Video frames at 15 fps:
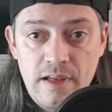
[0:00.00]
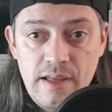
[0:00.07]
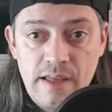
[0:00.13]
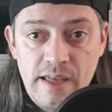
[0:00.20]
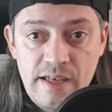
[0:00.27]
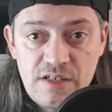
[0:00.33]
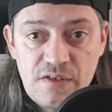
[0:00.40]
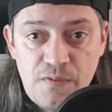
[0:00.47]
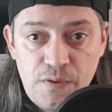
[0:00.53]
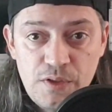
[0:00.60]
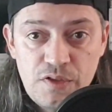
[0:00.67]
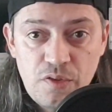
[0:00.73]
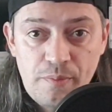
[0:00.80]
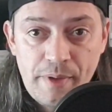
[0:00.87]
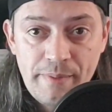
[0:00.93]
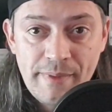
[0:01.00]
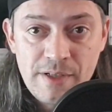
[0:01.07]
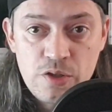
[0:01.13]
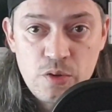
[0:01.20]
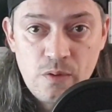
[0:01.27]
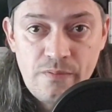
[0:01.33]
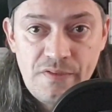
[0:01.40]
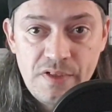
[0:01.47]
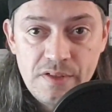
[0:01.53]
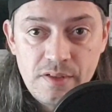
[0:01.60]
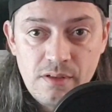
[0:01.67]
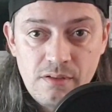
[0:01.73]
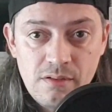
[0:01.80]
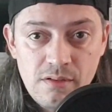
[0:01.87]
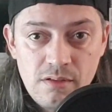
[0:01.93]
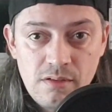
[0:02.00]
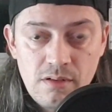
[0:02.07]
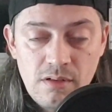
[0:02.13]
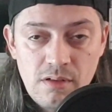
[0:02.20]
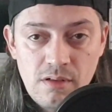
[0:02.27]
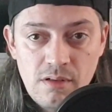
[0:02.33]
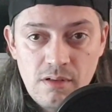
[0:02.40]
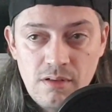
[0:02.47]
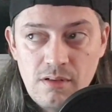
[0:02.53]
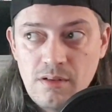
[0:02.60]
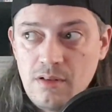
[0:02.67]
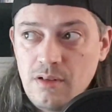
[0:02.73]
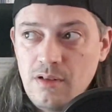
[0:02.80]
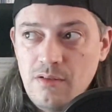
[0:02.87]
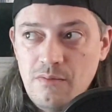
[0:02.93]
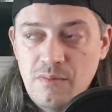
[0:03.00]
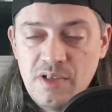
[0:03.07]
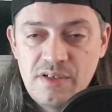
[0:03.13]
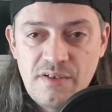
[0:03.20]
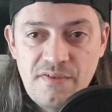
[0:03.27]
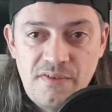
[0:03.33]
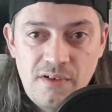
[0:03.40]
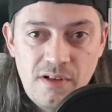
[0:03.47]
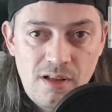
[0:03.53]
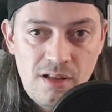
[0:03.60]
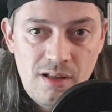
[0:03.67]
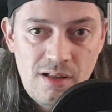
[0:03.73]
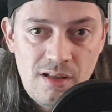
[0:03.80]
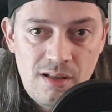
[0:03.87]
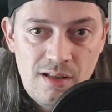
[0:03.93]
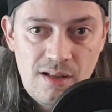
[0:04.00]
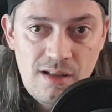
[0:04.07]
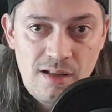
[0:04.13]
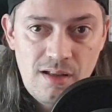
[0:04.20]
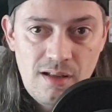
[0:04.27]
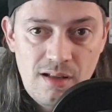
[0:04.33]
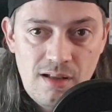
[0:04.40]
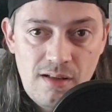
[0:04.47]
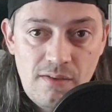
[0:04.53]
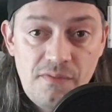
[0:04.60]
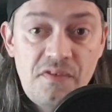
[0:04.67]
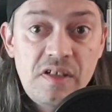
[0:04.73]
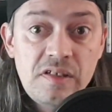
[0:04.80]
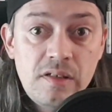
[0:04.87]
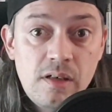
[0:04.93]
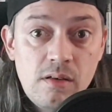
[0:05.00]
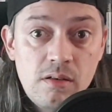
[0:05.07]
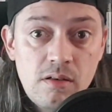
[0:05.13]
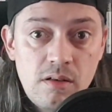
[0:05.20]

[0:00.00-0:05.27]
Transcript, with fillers: este foi o seu primeiro jogo físico. Motherfall. Físico.